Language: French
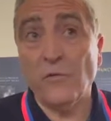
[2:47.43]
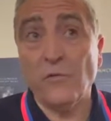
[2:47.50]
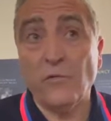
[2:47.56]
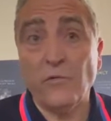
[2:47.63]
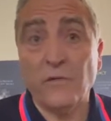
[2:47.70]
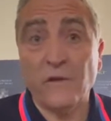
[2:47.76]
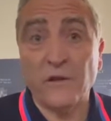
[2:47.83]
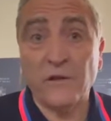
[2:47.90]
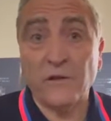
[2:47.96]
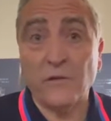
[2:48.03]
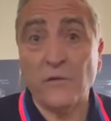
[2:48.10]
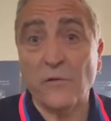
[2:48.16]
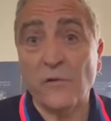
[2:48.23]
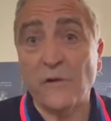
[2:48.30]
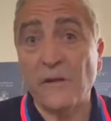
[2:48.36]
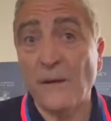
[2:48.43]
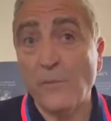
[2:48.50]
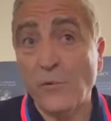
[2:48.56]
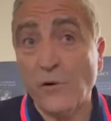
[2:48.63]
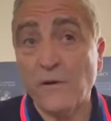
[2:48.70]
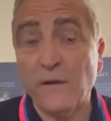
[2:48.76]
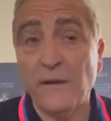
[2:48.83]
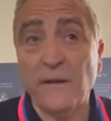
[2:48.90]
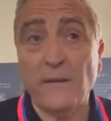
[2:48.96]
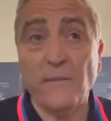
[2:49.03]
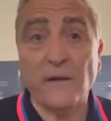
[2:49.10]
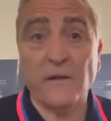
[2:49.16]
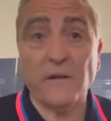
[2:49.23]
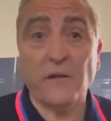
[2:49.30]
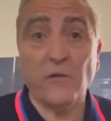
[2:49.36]
tous ces gens euh, déportés,
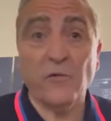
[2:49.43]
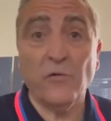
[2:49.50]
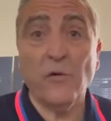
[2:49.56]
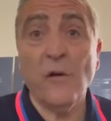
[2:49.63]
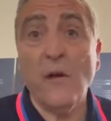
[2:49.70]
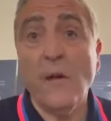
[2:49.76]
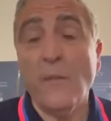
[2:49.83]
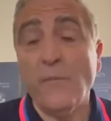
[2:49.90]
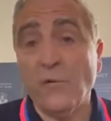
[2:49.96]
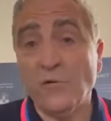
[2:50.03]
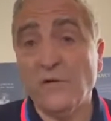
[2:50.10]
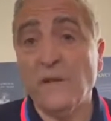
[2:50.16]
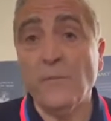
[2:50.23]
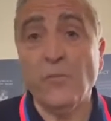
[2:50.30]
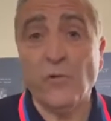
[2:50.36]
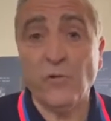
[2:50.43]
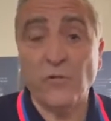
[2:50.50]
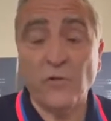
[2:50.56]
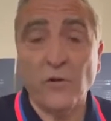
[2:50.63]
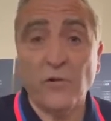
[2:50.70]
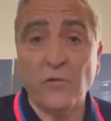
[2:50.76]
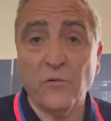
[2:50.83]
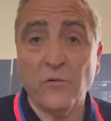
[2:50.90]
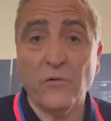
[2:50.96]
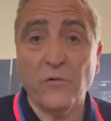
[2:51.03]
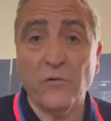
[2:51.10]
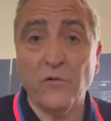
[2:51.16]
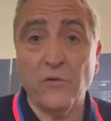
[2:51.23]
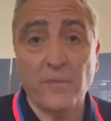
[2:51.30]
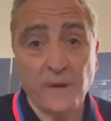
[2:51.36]
bien entendu, mais aussi pour l'honneur
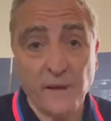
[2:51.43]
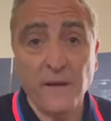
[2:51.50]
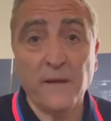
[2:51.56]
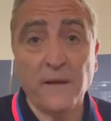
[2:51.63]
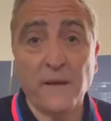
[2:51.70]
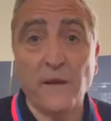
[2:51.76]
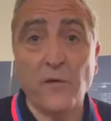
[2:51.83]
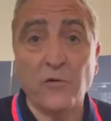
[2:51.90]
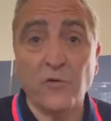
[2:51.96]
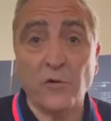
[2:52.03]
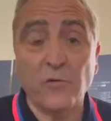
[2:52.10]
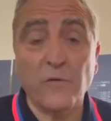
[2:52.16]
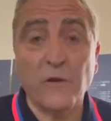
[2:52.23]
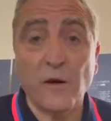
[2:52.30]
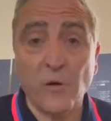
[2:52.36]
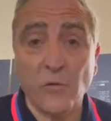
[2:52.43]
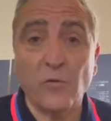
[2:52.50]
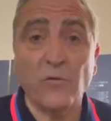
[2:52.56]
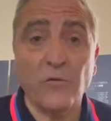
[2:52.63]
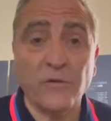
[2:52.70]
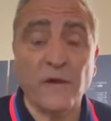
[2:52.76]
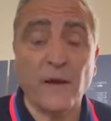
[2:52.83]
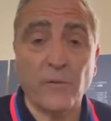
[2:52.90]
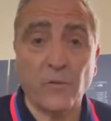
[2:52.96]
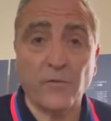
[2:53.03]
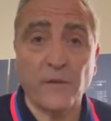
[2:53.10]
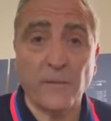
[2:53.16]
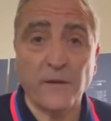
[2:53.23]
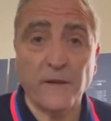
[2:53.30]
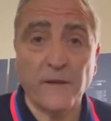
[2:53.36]
du pays qui aujourd'hui a reconnu sa
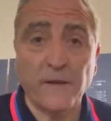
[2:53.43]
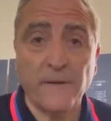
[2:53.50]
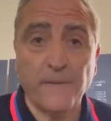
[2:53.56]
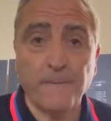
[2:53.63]
responsabilité.